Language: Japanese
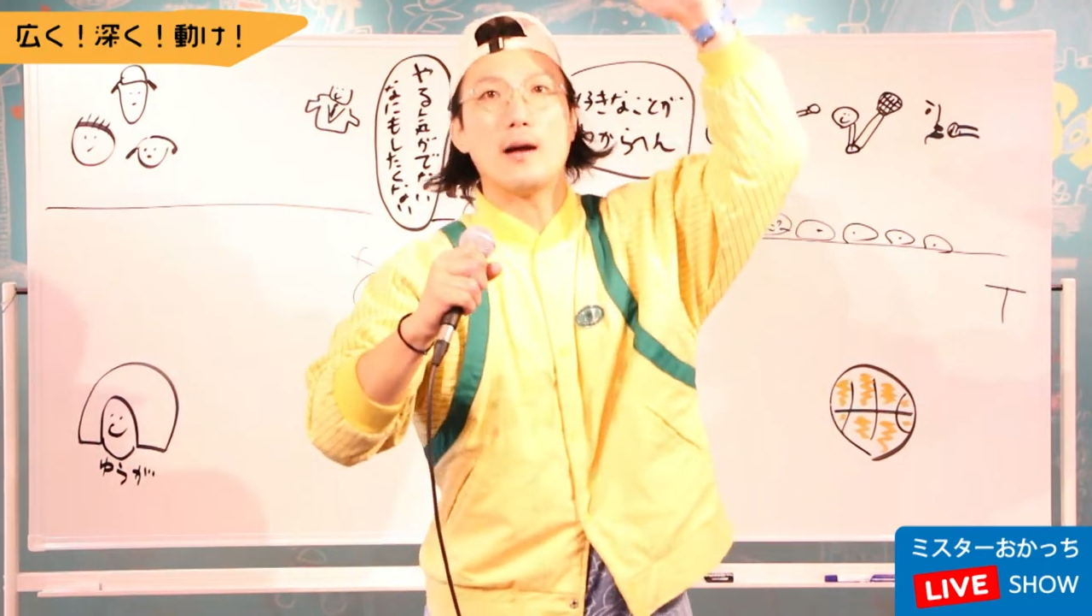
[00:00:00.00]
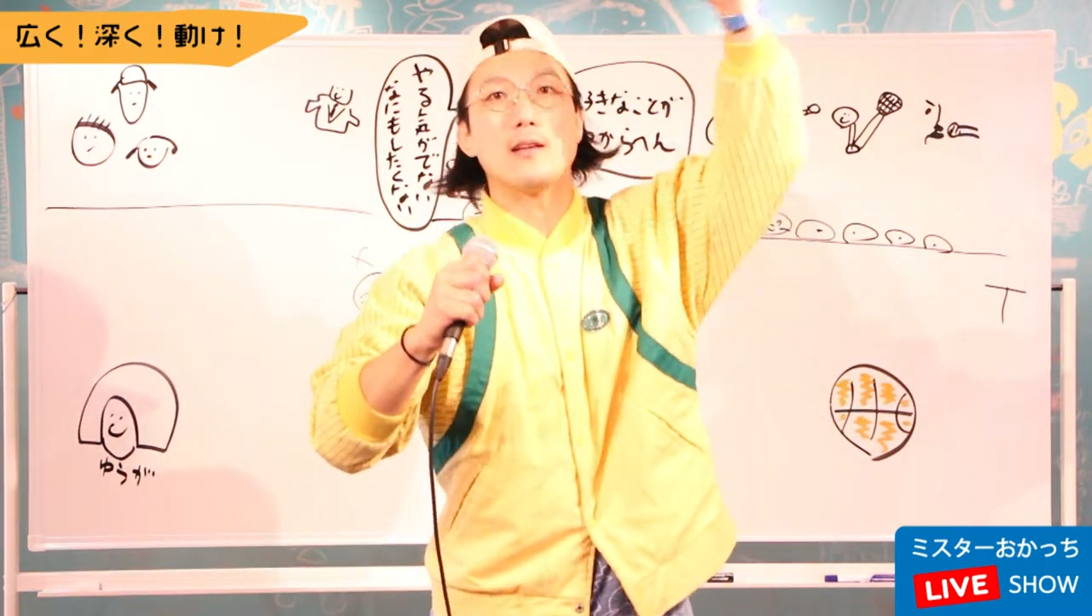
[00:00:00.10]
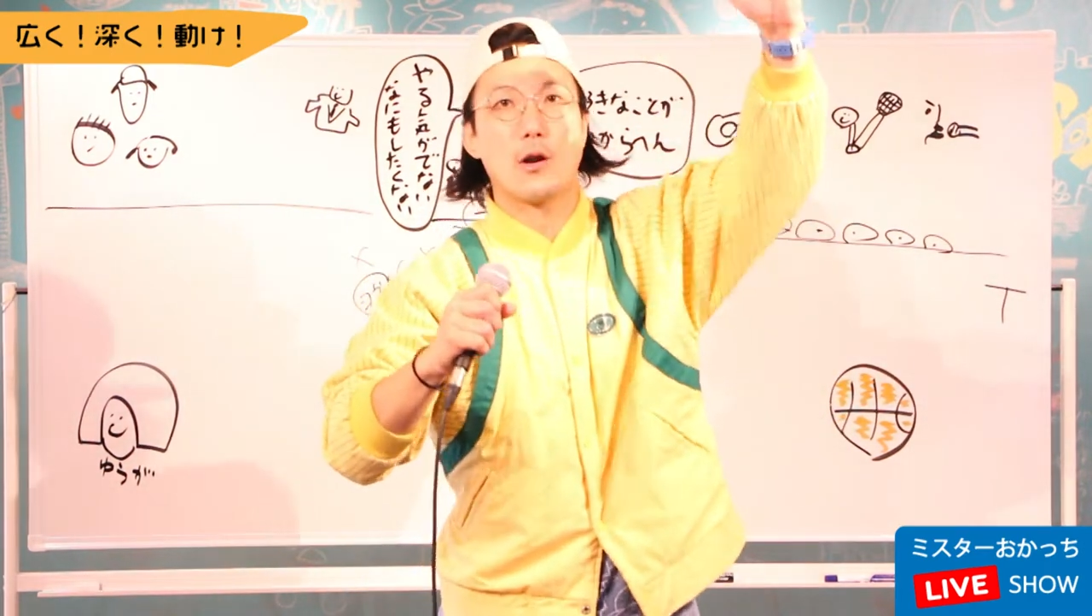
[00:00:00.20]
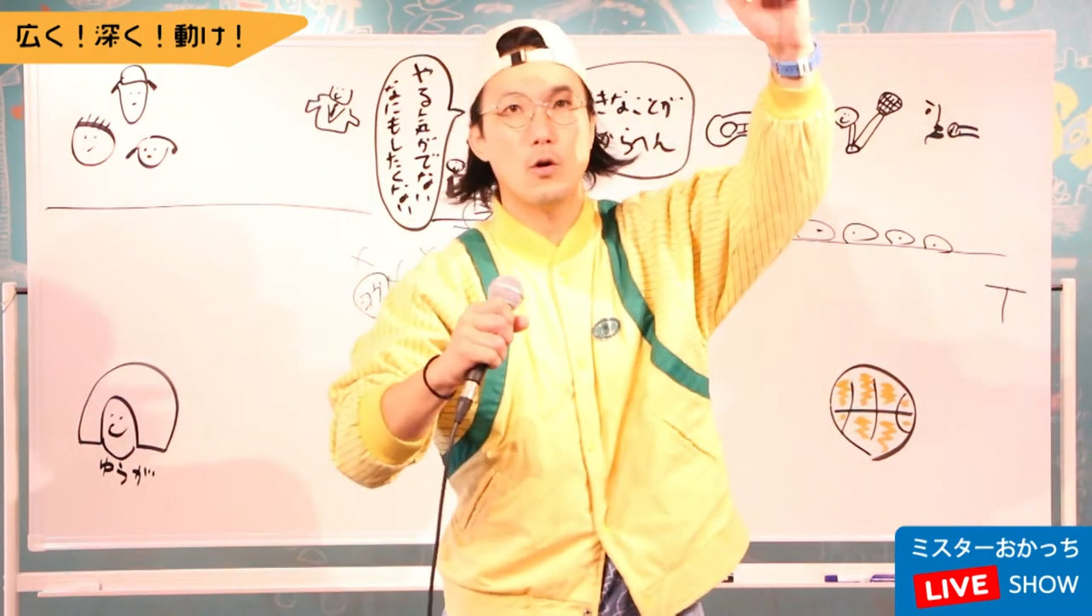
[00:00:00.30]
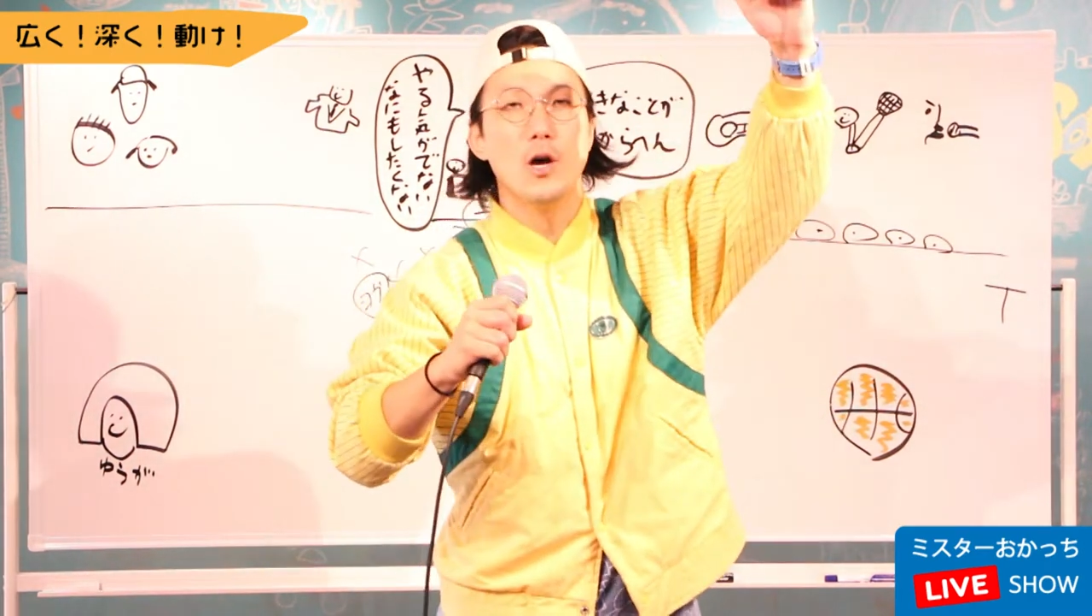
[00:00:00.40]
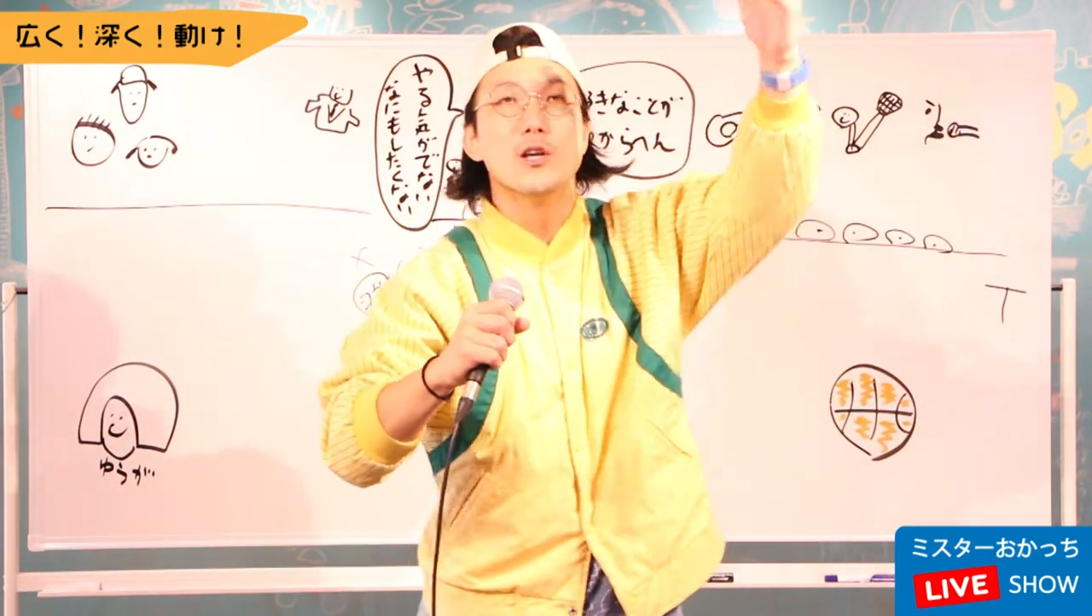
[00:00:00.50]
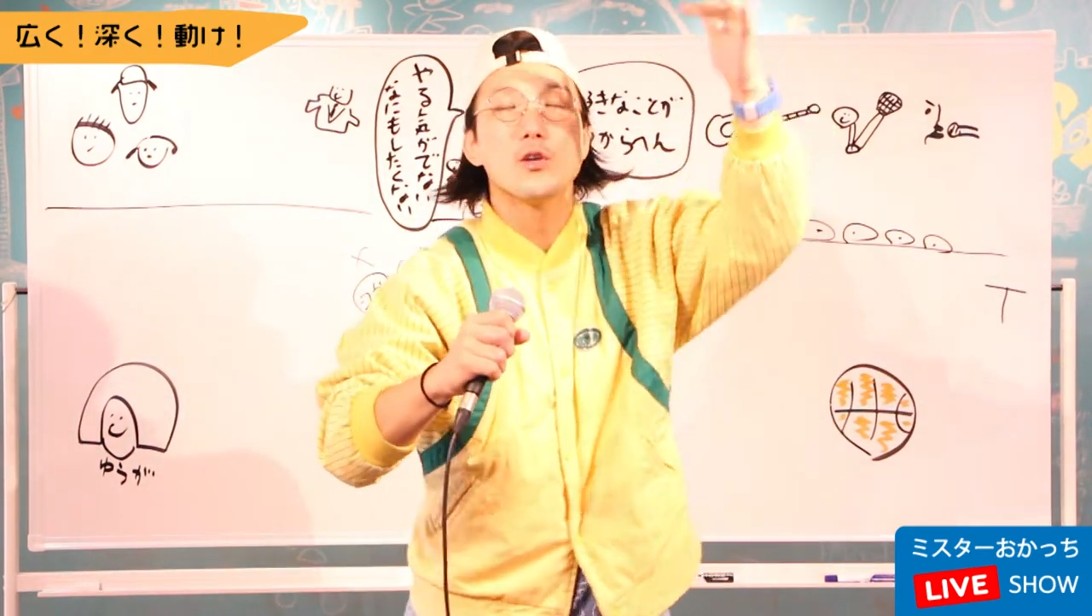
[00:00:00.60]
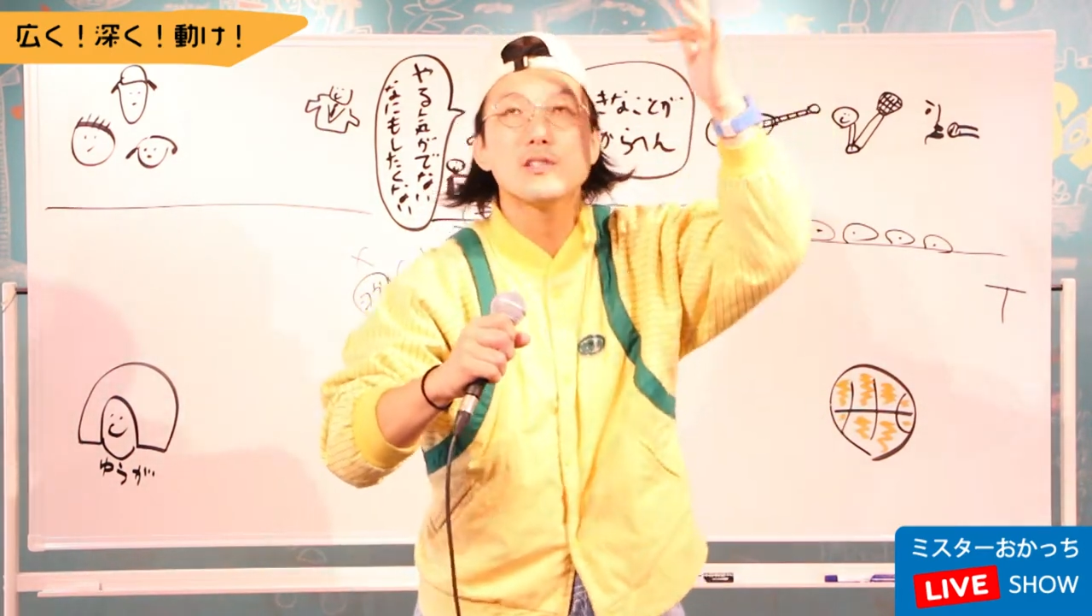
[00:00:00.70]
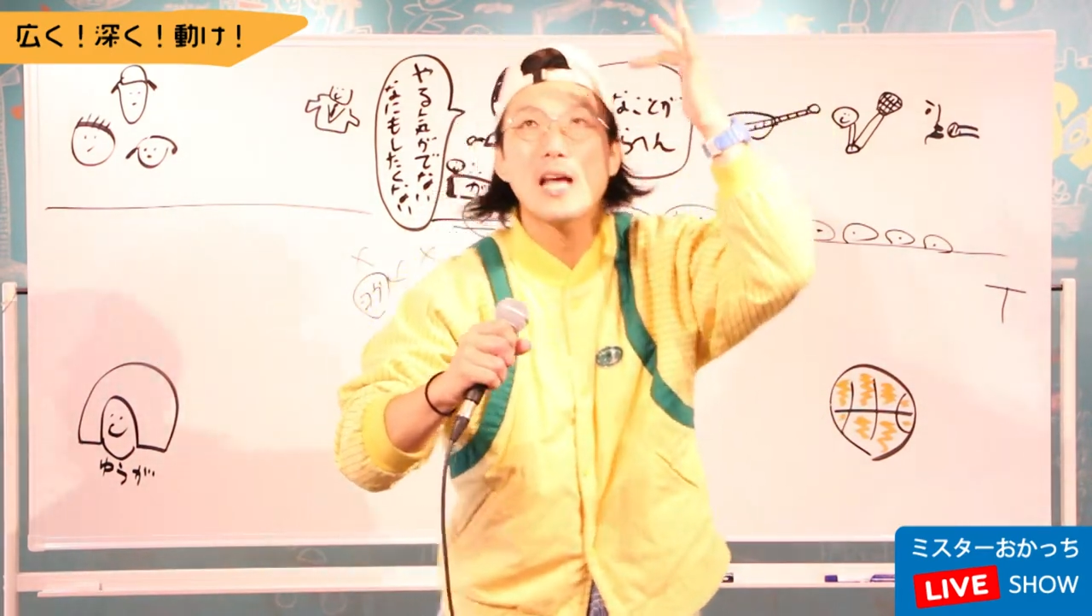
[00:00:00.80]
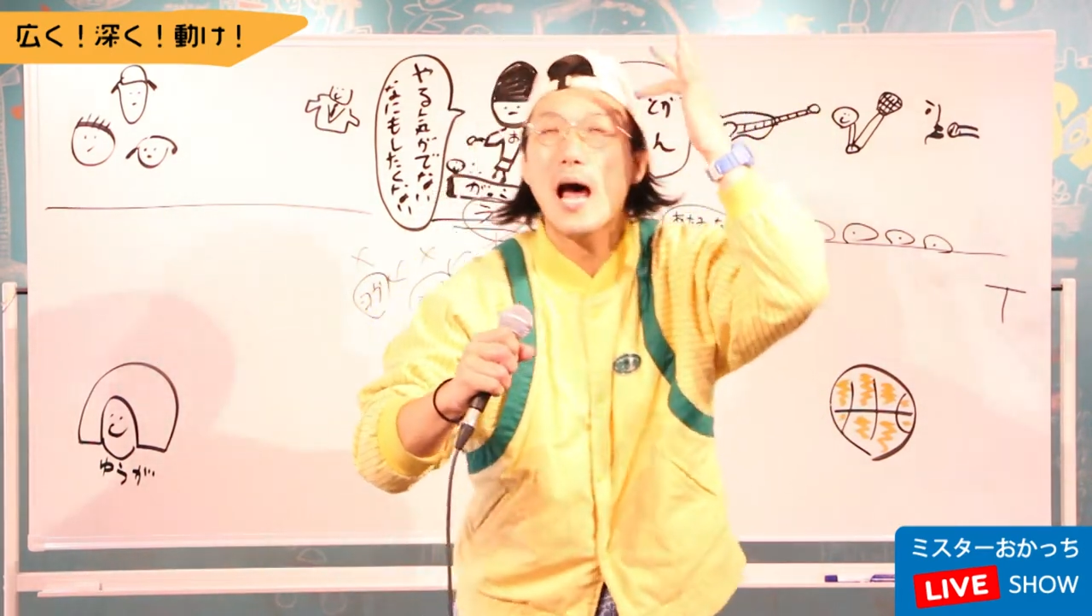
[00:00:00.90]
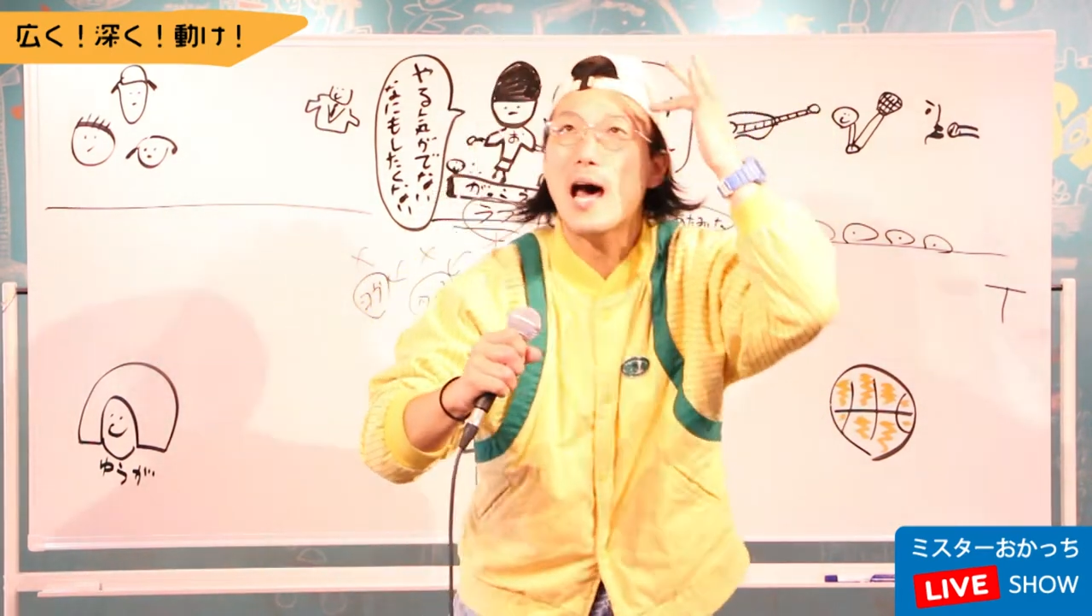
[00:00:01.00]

上がるやろそして